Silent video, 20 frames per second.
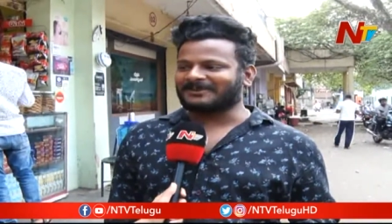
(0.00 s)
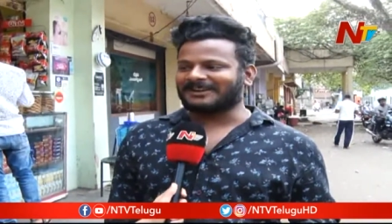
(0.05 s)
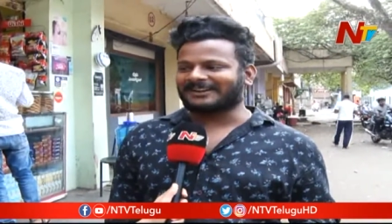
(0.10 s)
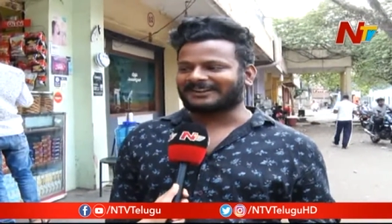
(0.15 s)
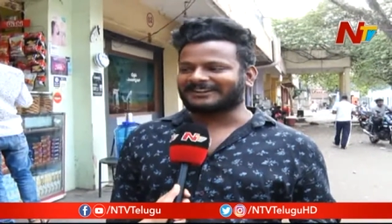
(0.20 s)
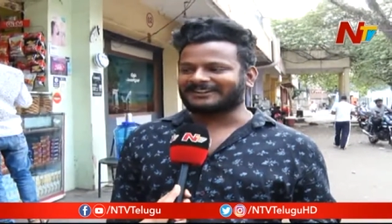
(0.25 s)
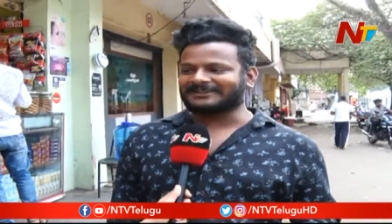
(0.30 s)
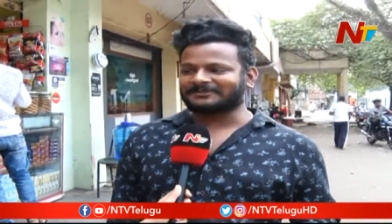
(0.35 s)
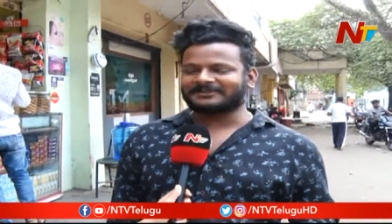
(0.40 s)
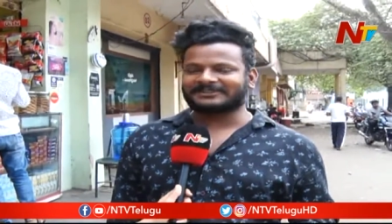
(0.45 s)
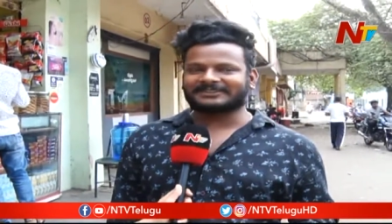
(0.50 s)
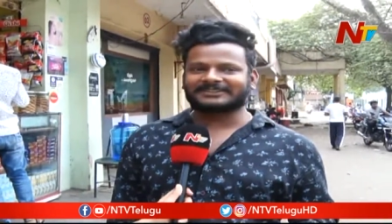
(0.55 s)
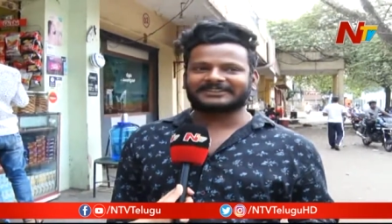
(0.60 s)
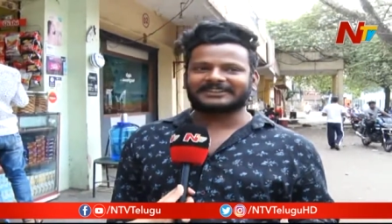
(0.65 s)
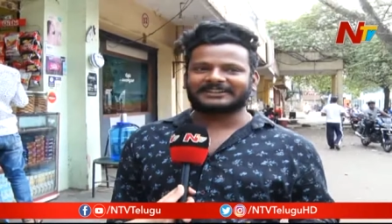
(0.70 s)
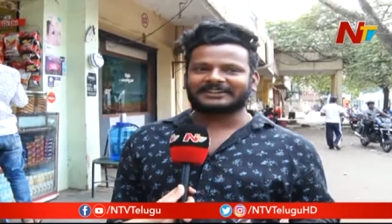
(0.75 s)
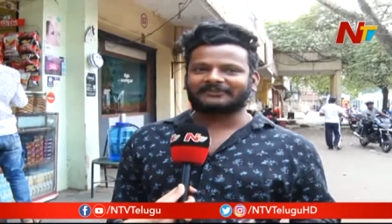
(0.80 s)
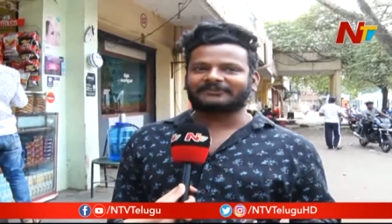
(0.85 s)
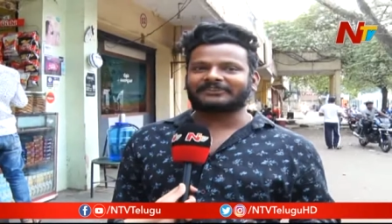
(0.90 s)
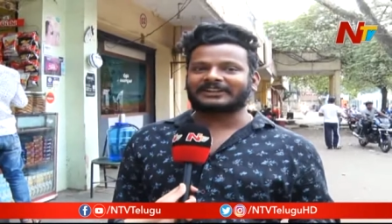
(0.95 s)
బాగా
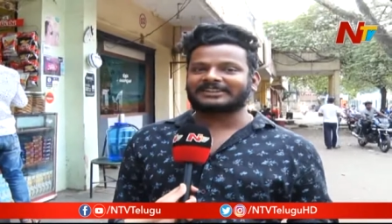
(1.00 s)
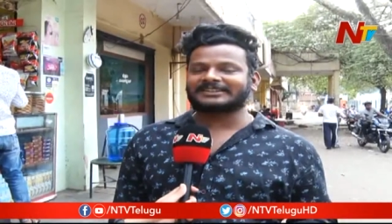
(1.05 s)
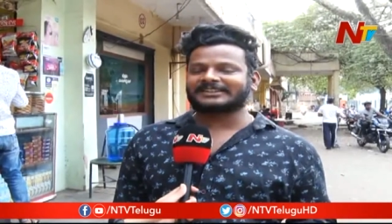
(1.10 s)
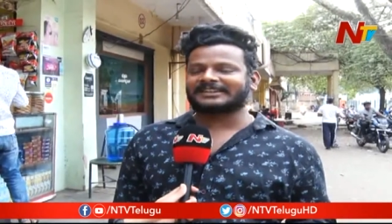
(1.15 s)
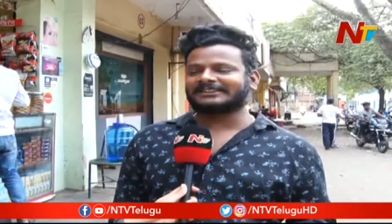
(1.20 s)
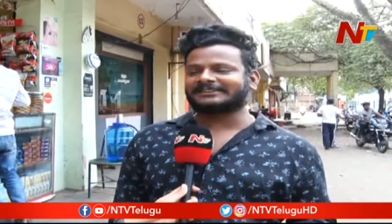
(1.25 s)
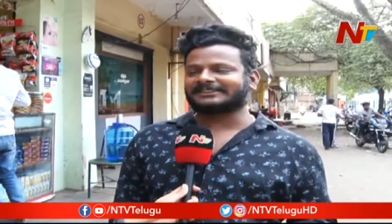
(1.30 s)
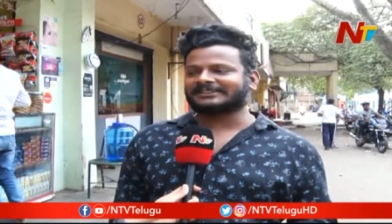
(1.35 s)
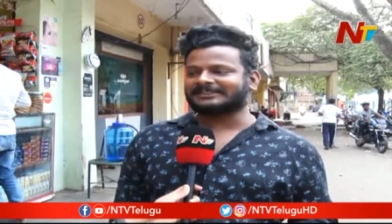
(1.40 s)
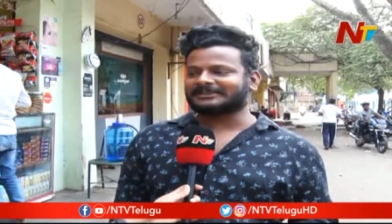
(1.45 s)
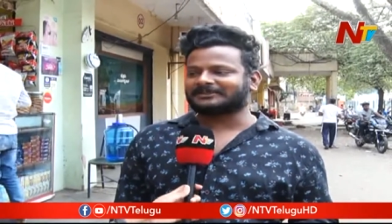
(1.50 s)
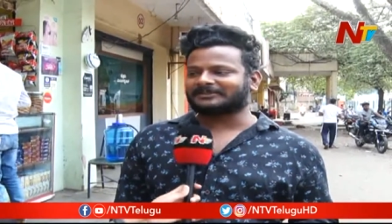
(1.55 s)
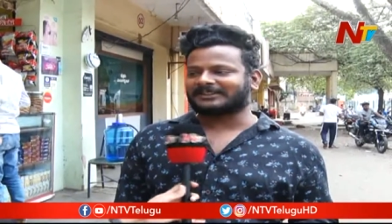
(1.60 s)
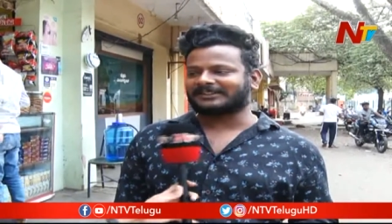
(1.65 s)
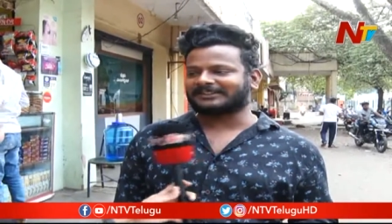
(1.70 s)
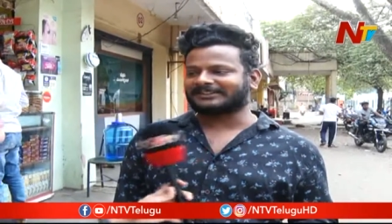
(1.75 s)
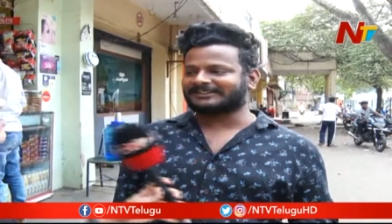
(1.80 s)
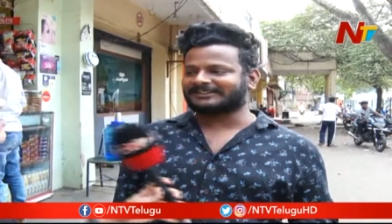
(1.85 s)
అనిపించింది రిఫ్రెష్ అవుతుంది మరి మీ